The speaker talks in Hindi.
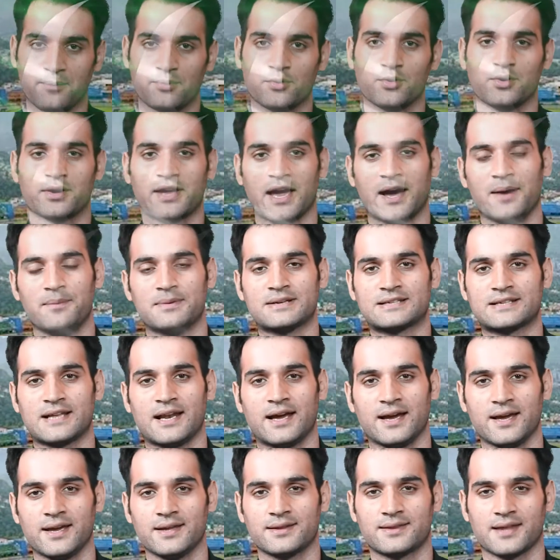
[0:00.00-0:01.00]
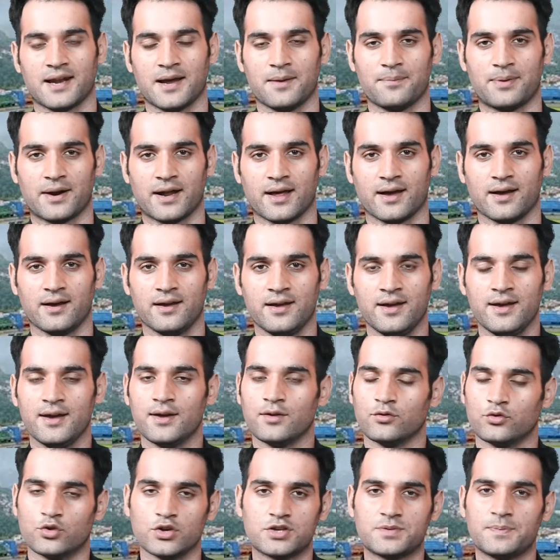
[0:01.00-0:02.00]
आपको क्या मसला है इतना बड़ा
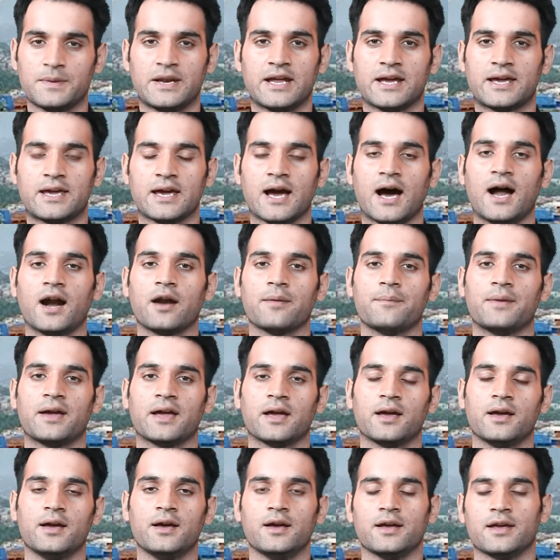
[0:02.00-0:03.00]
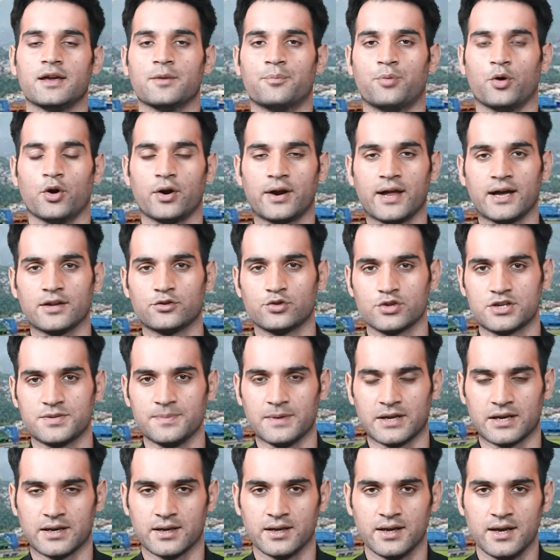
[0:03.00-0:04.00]
दुश्मनी की आड़ में ये भोंडा
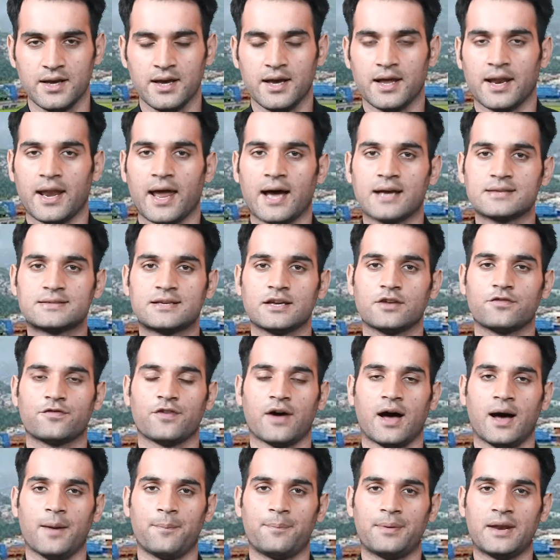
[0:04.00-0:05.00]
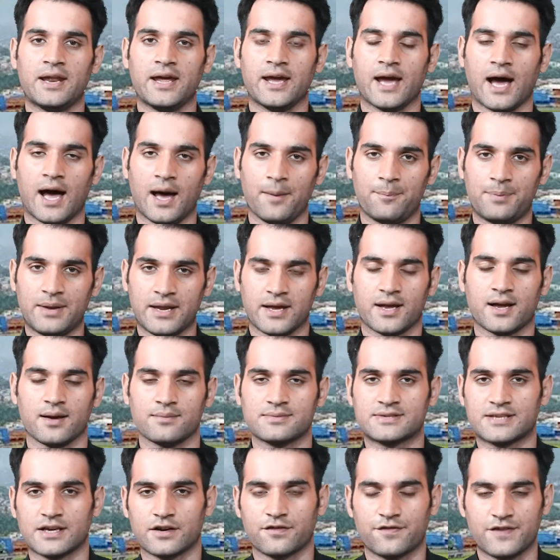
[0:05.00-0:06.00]
दुश्मन ना सिर्फ अपने अपनी
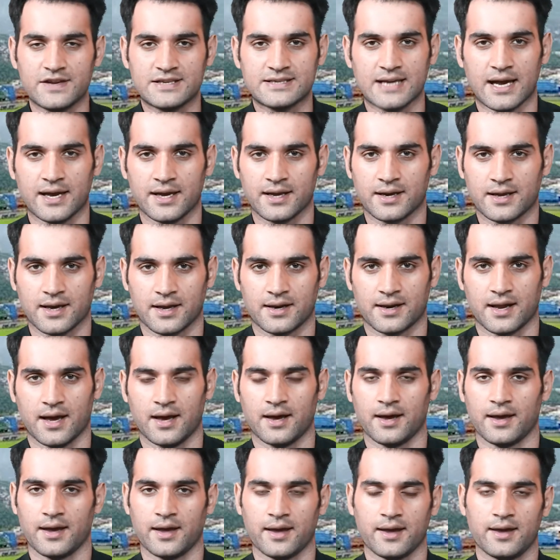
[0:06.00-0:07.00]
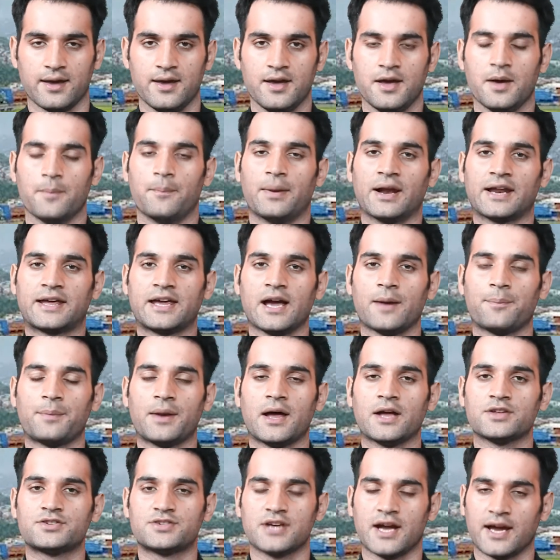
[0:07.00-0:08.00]
कमजरफी जाहिर कर रहा है बल्कि
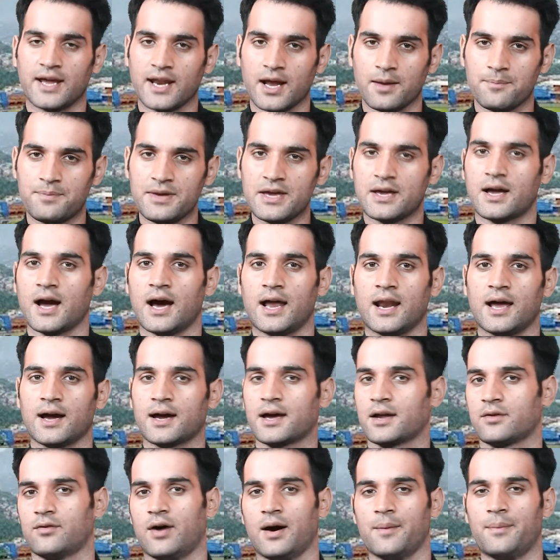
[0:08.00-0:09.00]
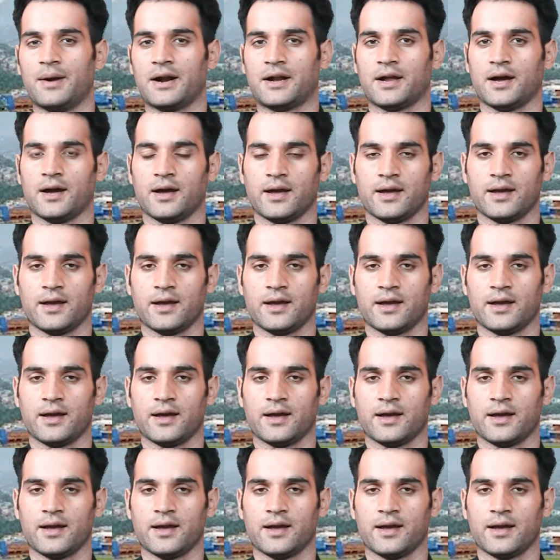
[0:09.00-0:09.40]
अपना चेहरा भी काला करवा बैठा